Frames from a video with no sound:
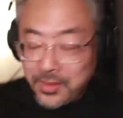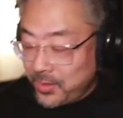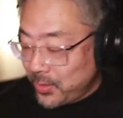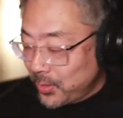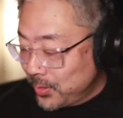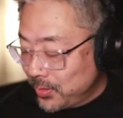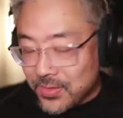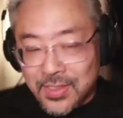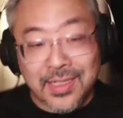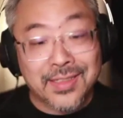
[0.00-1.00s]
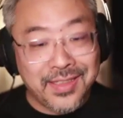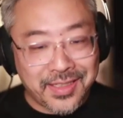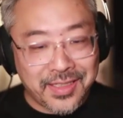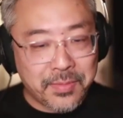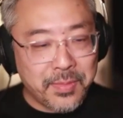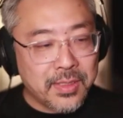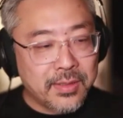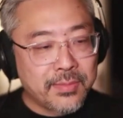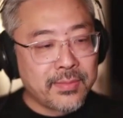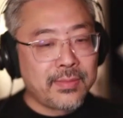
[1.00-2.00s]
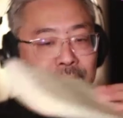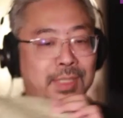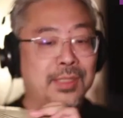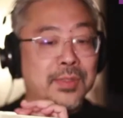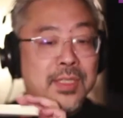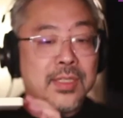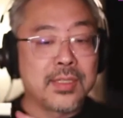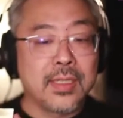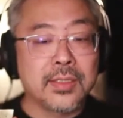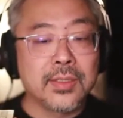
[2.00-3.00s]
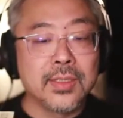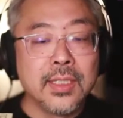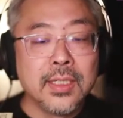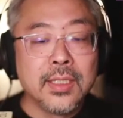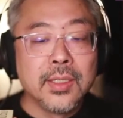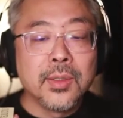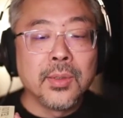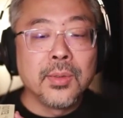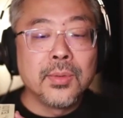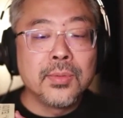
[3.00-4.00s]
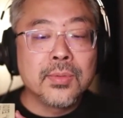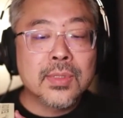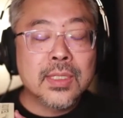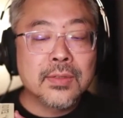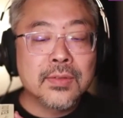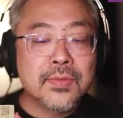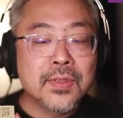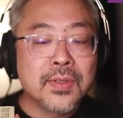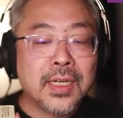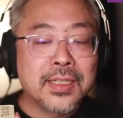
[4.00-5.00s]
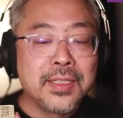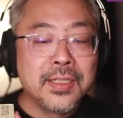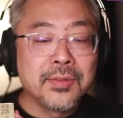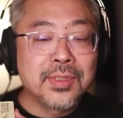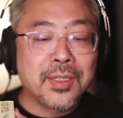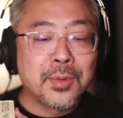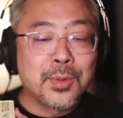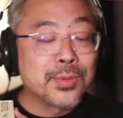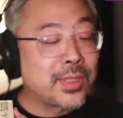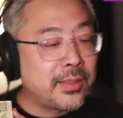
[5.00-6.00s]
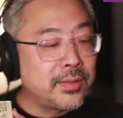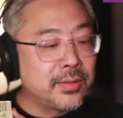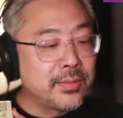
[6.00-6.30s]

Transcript: ou certa entre aspas, porque não existe certo, ou se, se aqui não, tá ao contrário.